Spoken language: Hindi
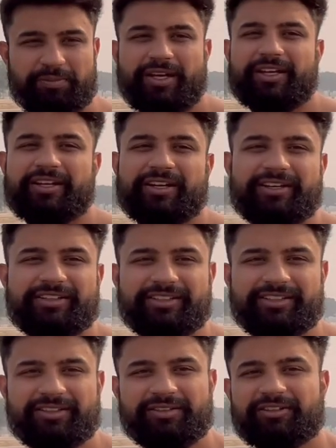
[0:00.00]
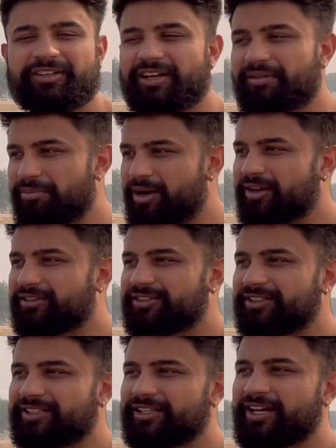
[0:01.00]
प्यारी गाड़ी थी हम्म। क्या
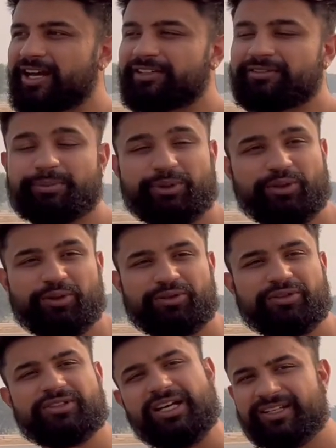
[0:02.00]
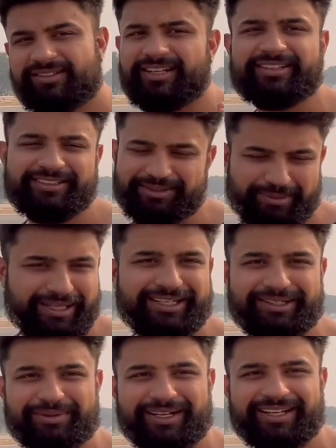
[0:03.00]
भागती थी हाईवे पे 240 जाती थी मैंने
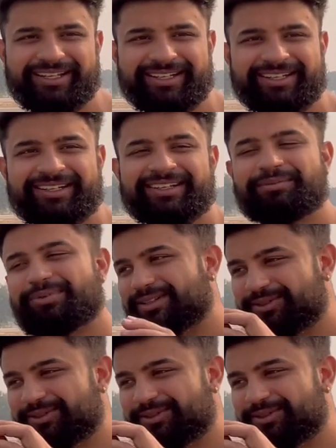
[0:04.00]
नहीं भगाई हम्म। पर